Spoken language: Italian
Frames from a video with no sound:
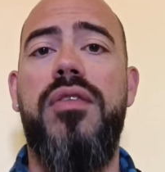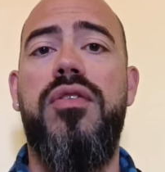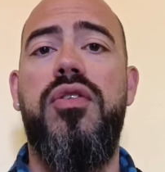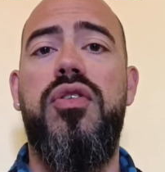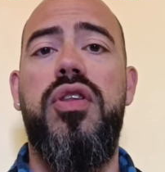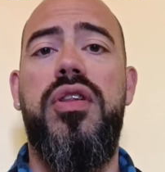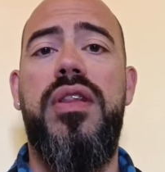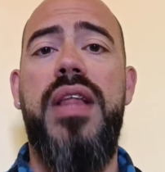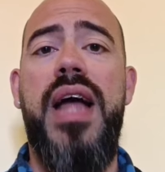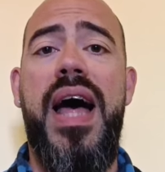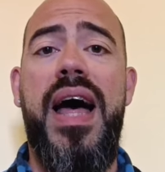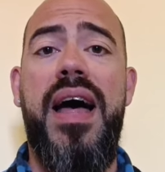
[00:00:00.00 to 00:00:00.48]
la
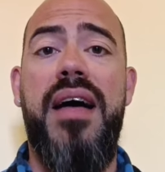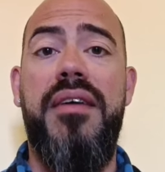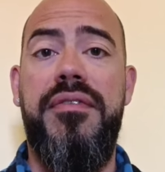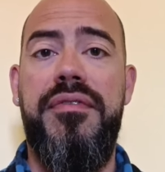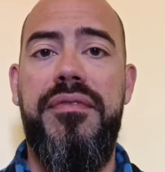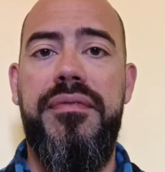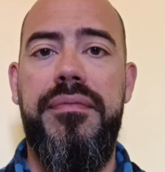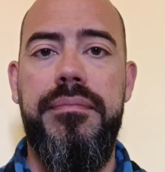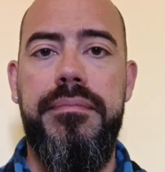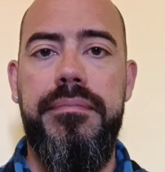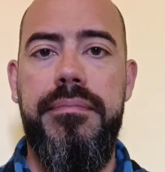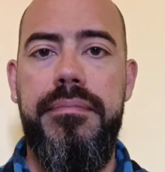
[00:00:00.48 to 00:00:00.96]
società
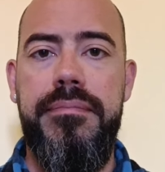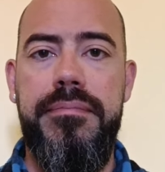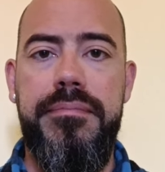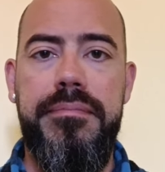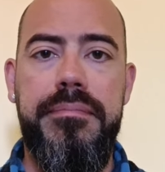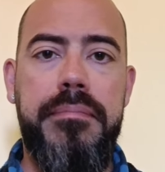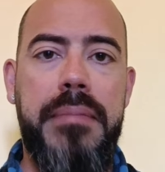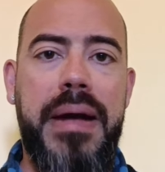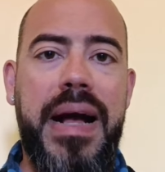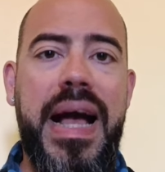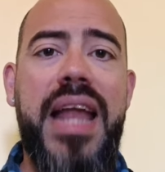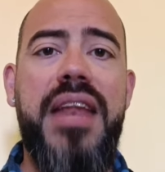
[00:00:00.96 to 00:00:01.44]

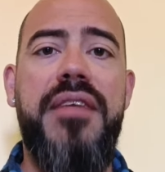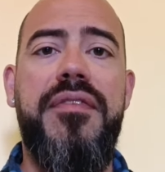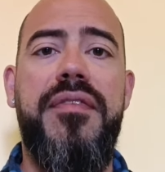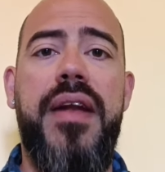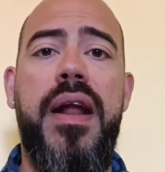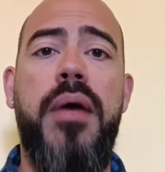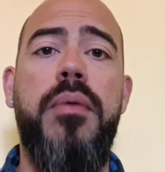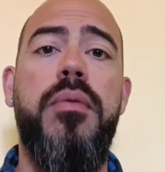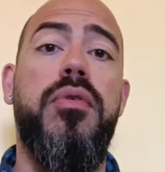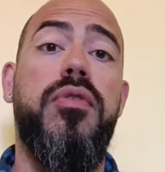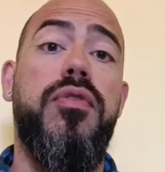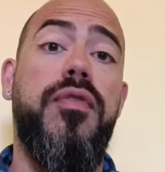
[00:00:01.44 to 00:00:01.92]
magari
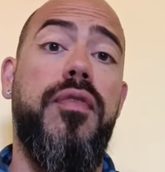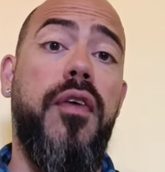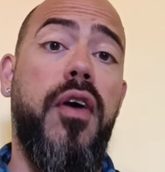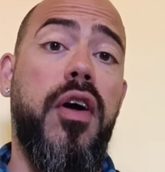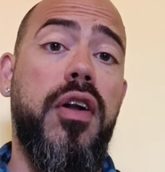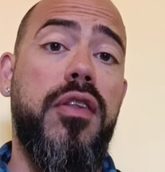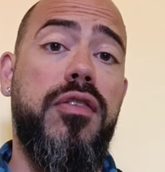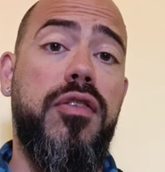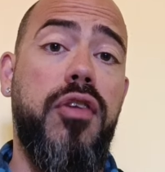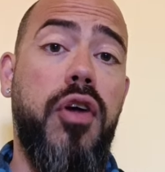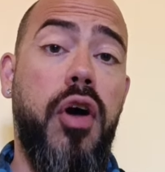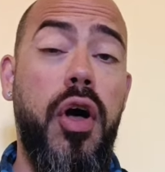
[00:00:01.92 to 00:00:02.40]
farà uno
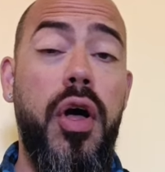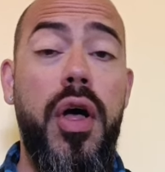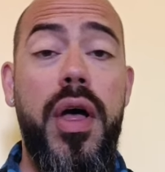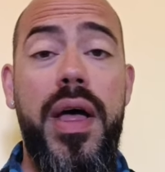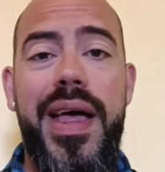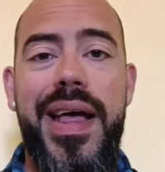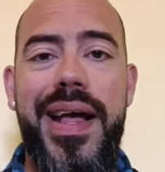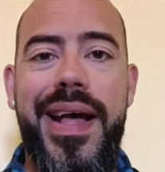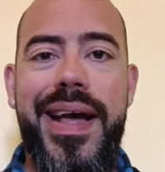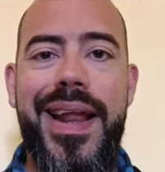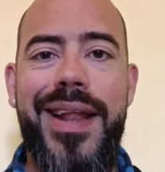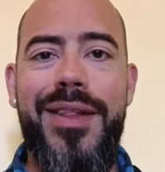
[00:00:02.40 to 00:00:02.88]
sforzo,
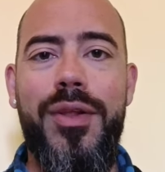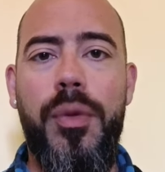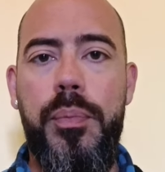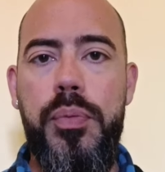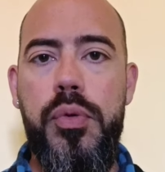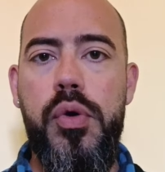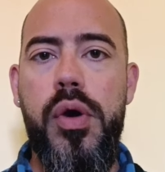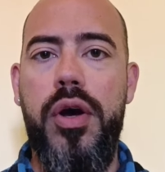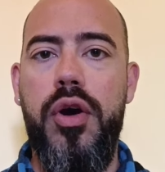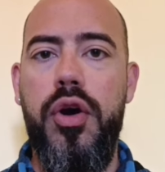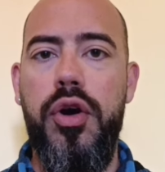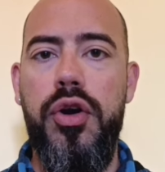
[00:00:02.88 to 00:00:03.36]
credo
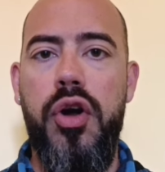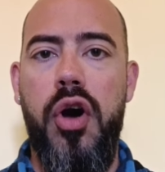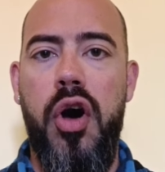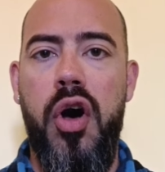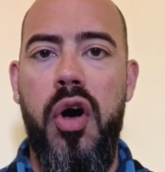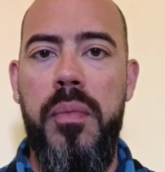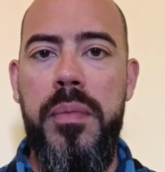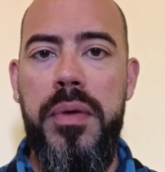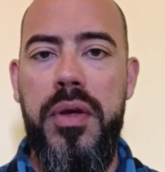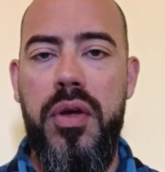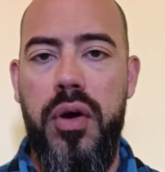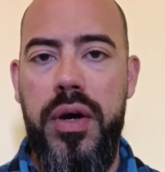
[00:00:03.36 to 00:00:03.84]
più
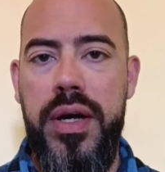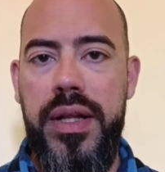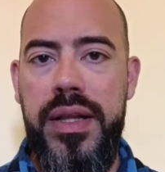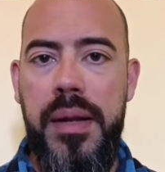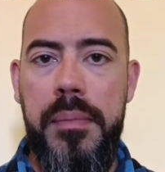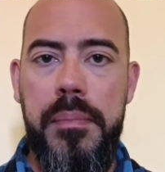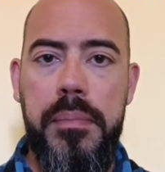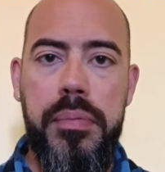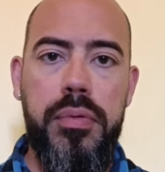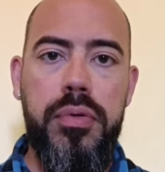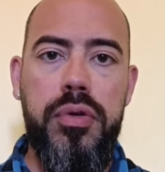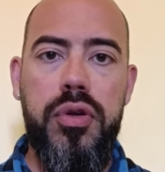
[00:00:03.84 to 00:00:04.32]
economico che
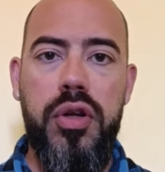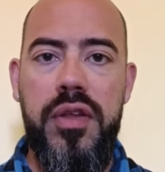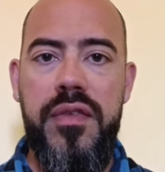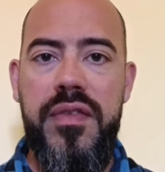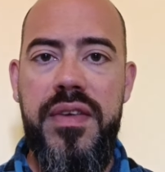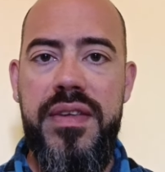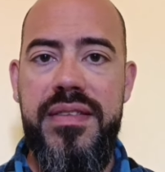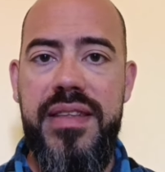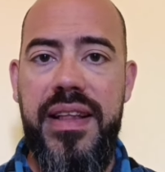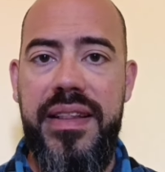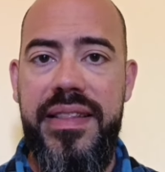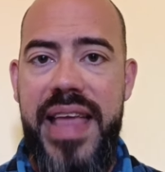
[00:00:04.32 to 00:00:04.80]
dal punto di
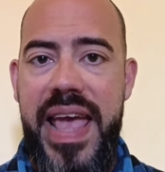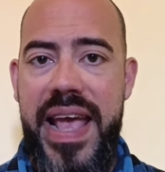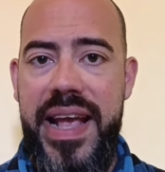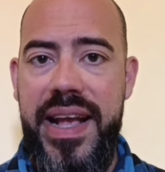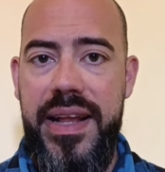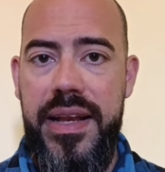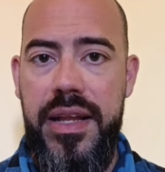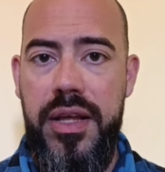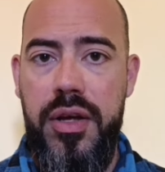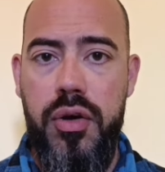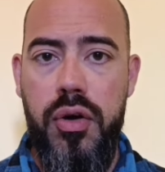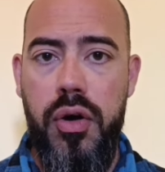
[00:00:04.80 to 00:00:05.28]
vista
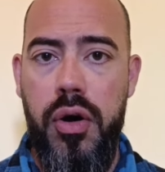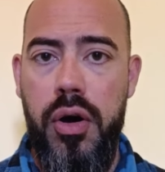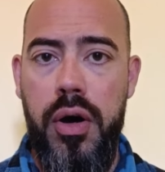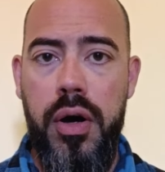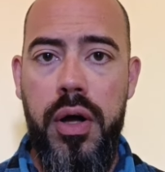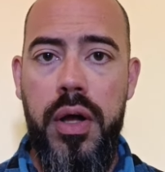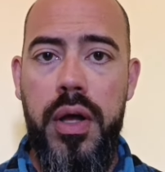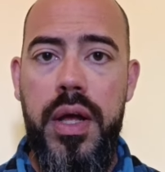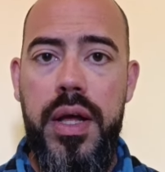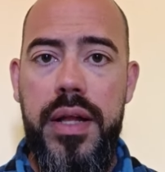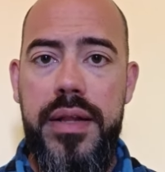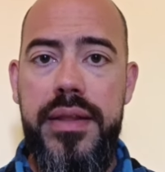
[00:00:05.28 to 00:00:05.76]

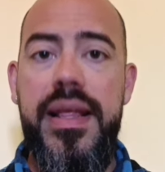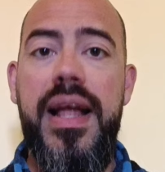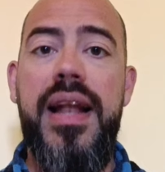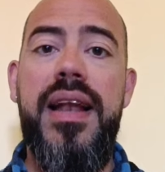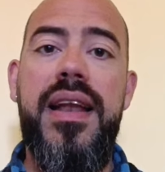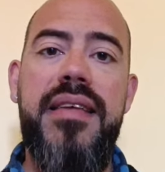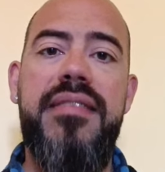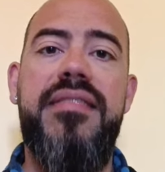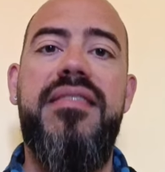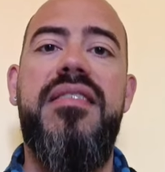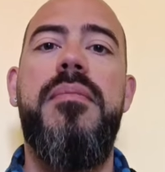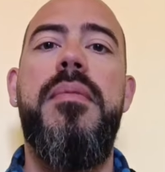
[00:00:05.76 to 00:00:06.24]
tecnico di
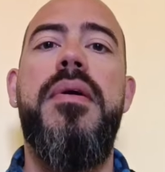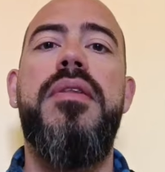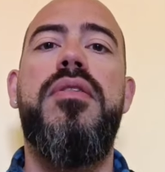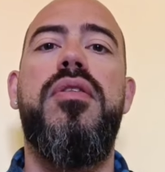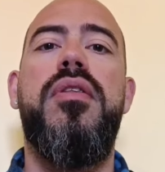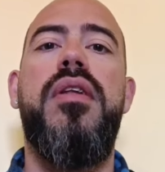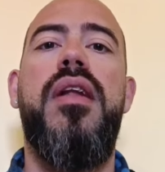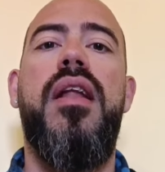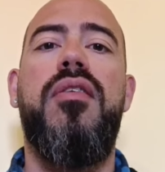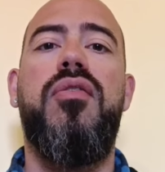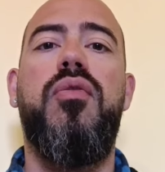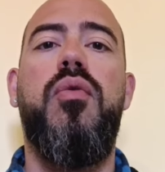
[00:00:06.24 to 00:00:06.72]
allestimento
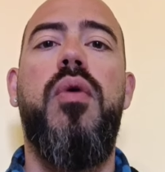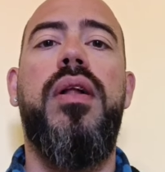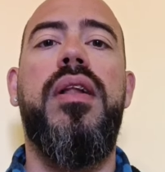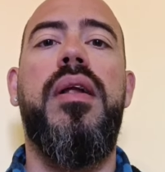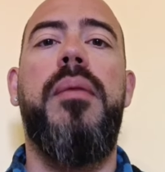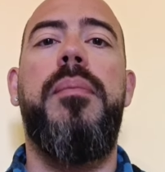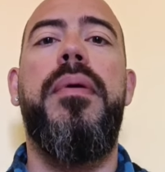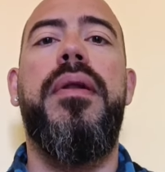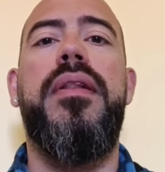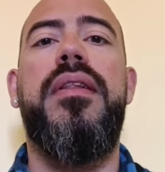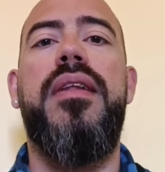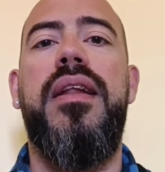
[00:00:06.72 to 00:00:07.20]
della
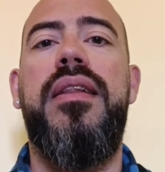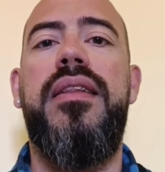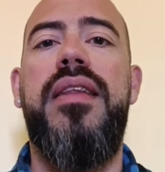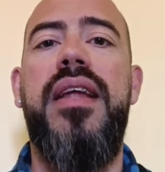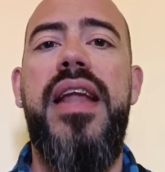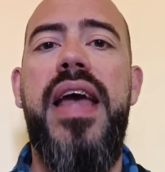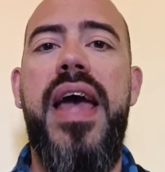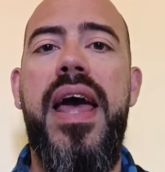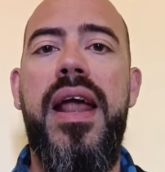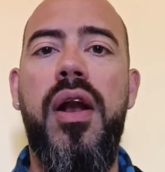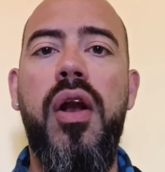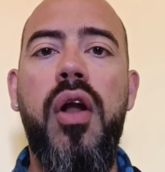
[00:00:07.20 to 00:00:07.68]
squadra per
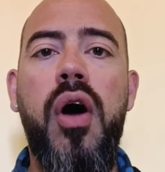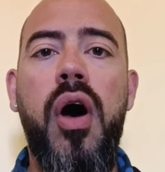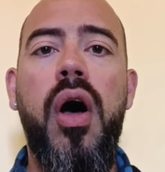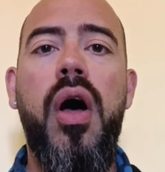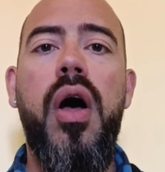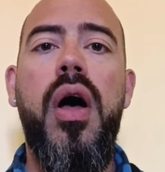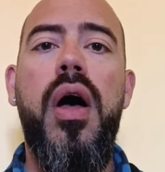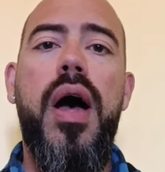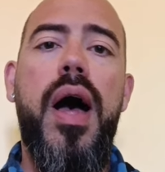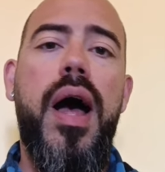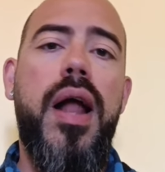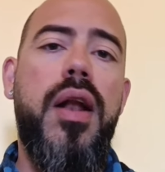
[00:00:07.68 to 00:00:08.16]

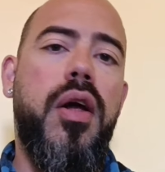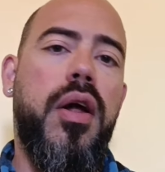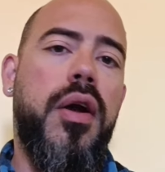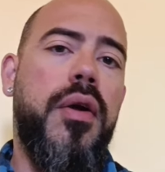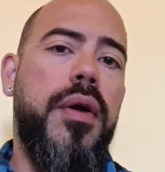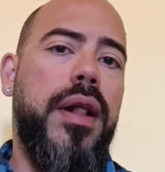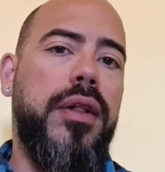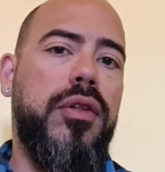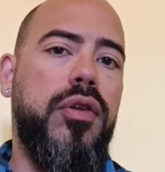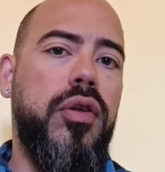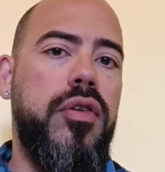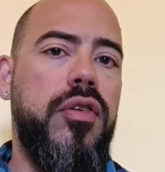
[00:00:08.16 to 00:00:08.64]
trattenerlo, allora è
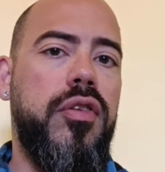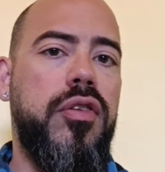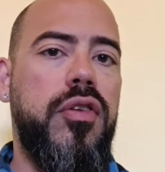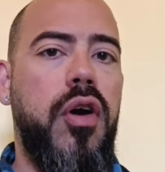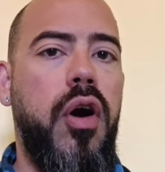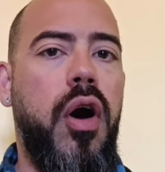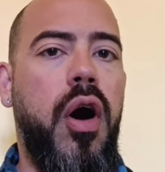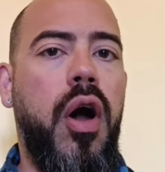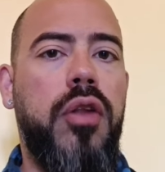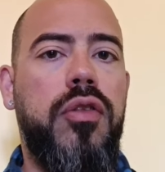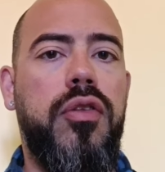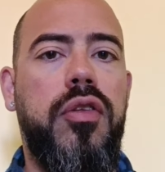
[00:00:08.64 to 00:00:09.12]
un altro
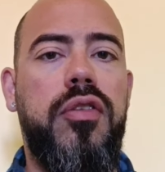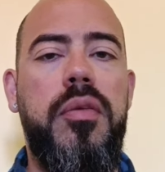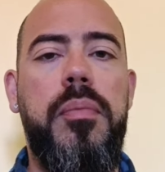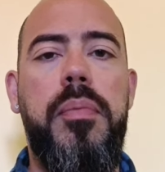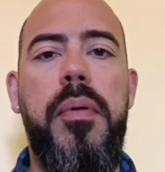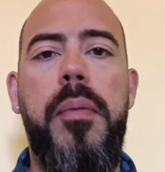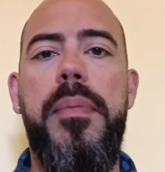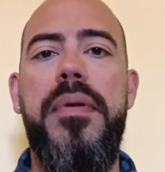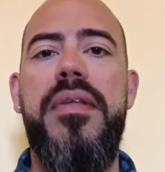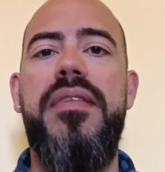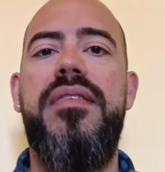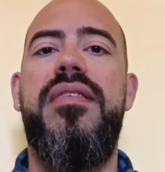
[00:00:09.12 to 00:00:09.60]
discorso, si
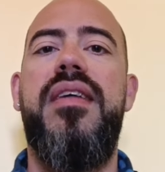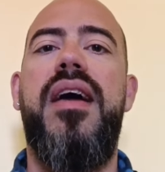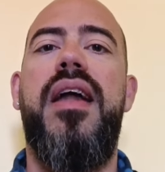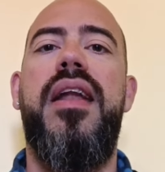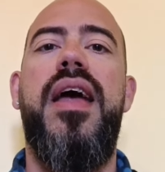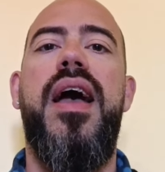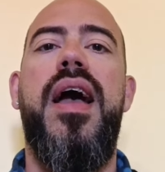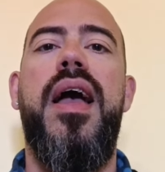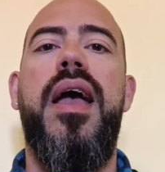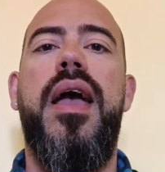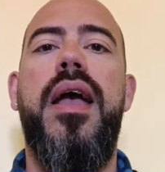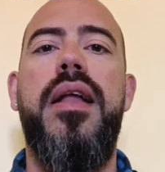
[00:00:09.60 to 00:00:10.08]
può
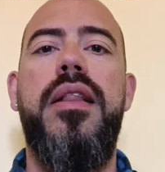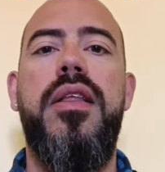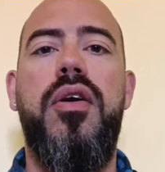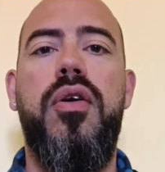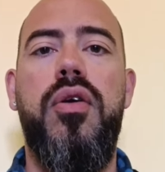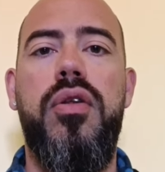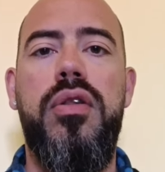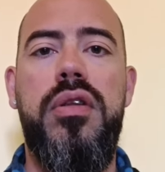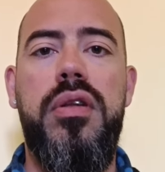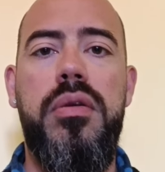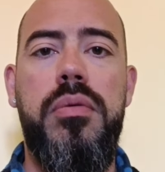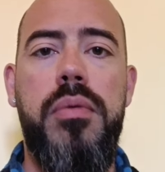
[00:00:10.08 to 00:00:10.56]
pensare anche di
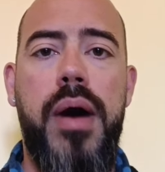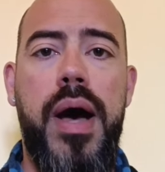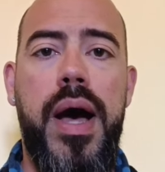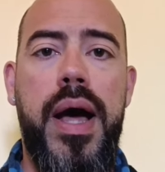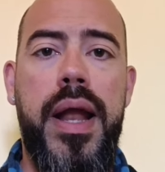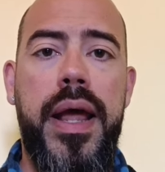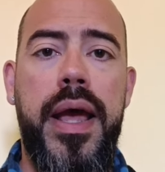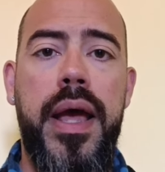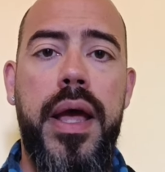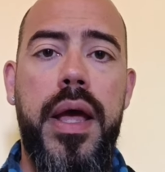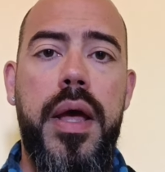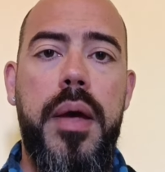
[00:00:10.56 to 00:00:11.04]

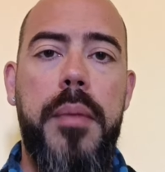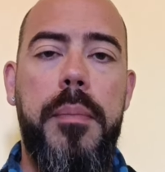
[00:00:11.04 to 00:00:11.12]
continuare,